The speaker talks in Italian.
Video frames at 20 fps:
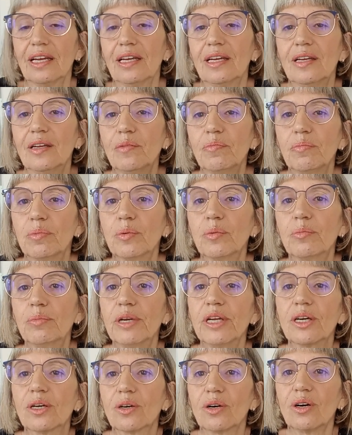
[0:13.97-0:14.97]
in
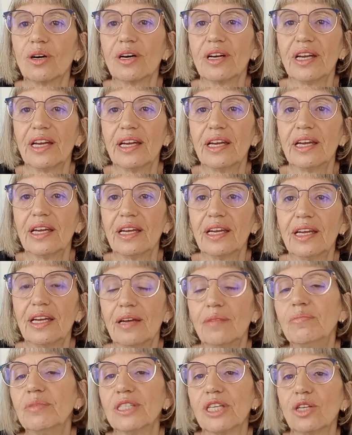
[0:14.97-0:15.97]
pubblico e,
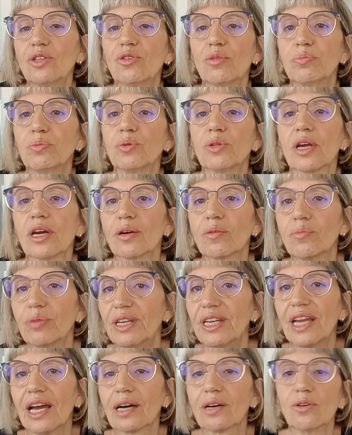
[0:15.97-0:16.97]
e, mi sento più
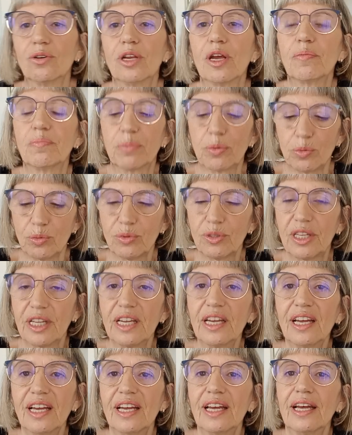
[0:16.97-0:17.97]
tranquilla con gli
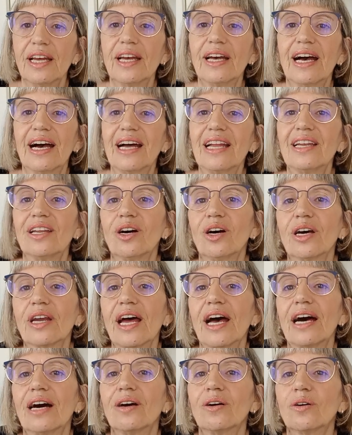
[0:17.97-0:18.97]
appunti.
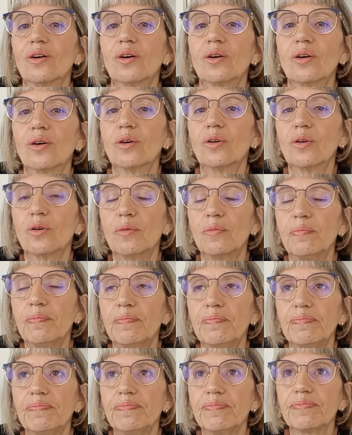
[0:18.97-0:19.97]
Allora, ho,
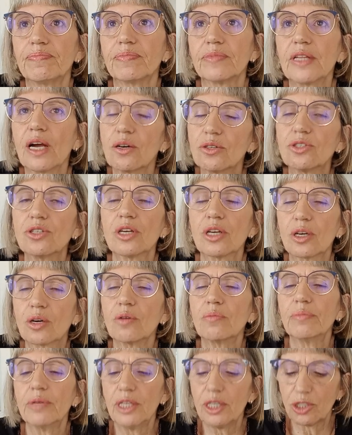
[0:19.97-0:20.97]
mm, da oggi
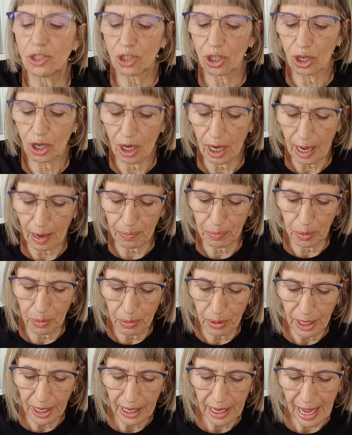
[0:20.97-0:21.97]
ricomincio a
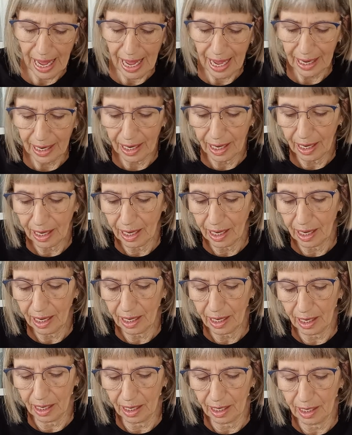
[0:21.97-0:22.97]

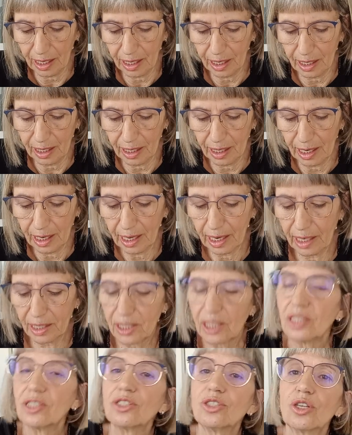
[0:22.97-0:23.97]
pubblicare eh, le
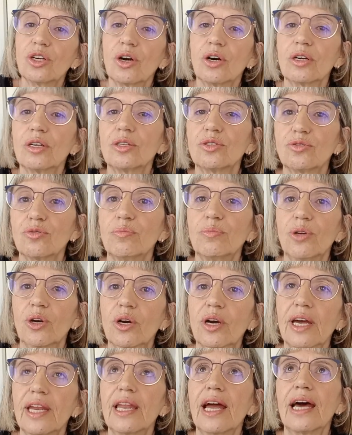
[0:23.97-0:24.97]
recensioni sul mio
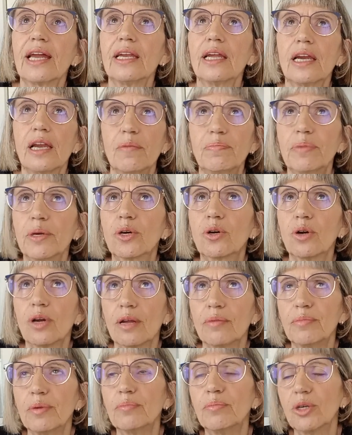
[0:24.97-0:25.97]
canale La
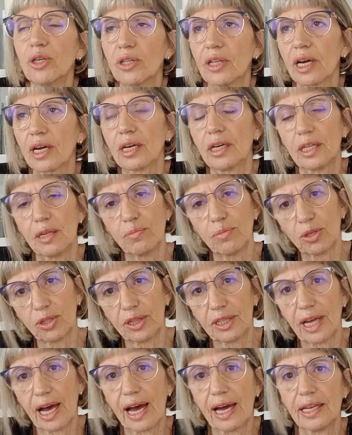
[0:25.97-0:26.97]
piccola biblioteca di
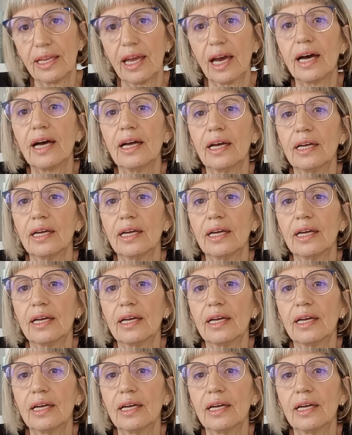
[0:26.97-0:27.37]
montagna